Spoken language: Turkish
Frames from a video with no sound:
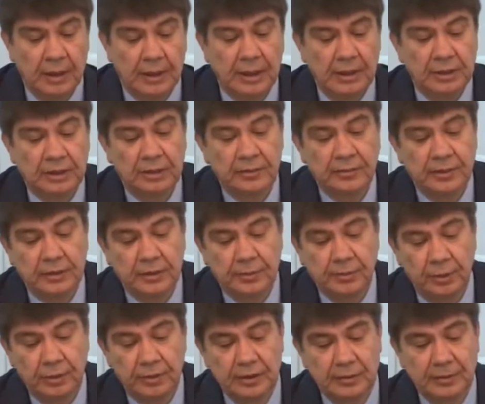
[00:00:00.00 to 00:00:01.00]
Gençlik ve
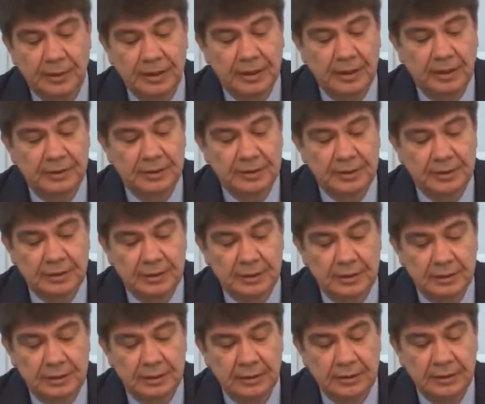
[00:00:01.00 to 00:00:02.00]
spor hizmetlerinin
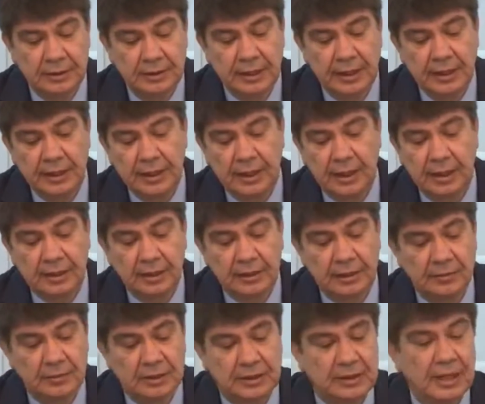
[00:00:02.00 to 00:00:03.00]
ne
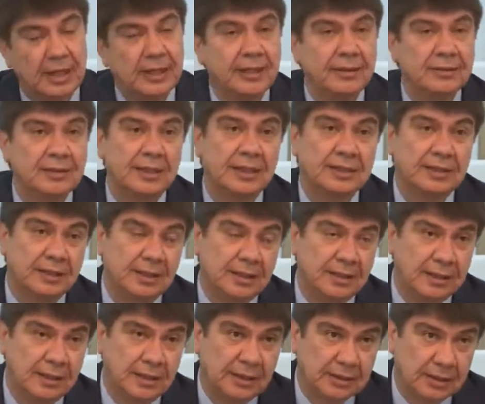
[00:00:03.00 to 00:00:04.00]
akademisyenlerin
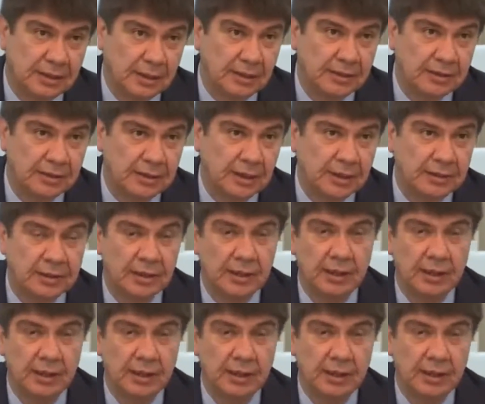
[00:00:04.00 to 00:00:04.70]
desteğini sağlayacağız.